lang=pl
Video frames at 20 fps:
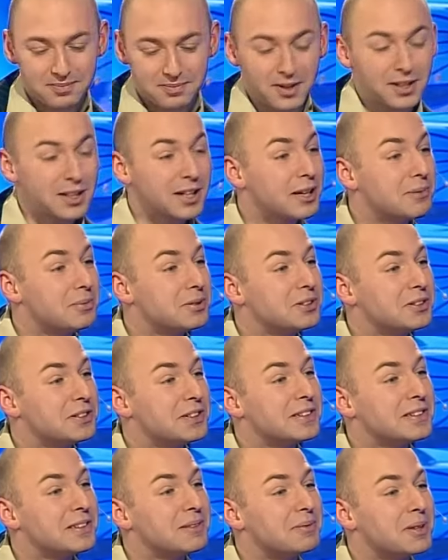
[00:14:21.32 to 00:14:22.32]
A jaka będzie
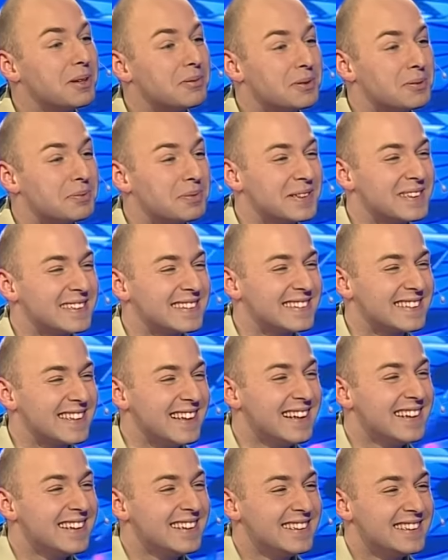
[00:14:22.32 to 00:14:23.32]
następna propozycja,
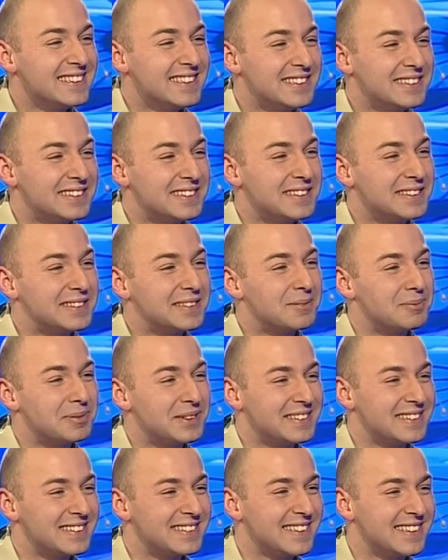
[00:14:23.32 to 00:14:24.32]
jeśli nie chcę
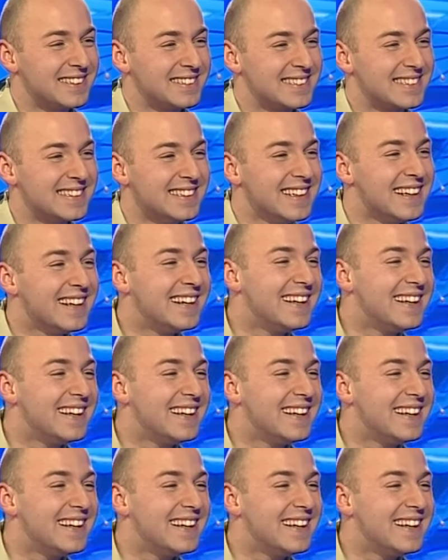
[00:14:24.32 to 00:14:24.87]
pięćdziesiątki?